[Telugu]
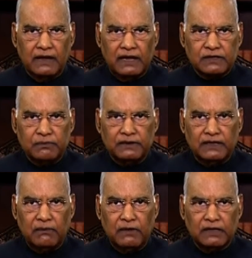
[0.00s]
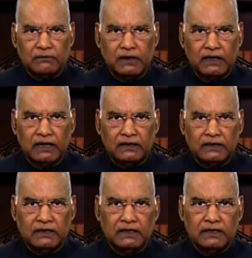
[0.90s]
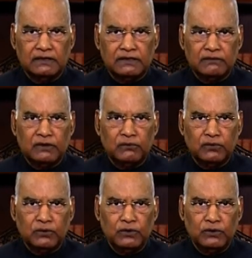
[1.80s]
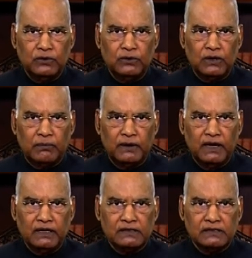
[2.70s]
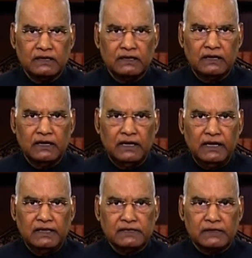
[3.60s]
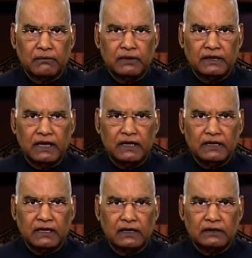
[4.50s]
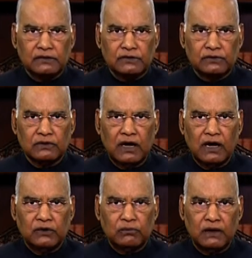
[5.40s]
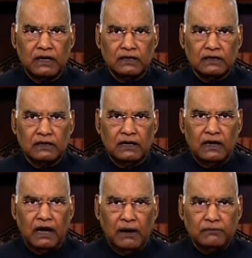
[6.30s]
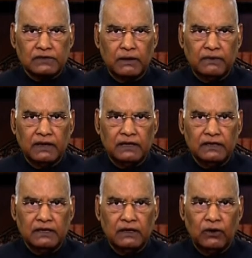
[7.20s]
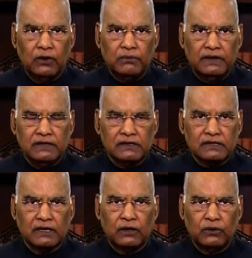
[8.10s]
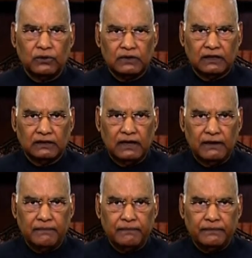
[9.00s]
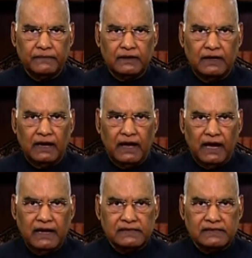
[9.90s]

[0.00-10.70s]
ఆదర్శాలకు మనం కట్టుబడి ఉన్నాం దేశంలో నిరంతర ప్రగతి సాగేందుకు ప్రజలలో పరస్పరం సౌభ్రాతృత్వం నెలకొనేందుకు ఇదే తగిన మార్గం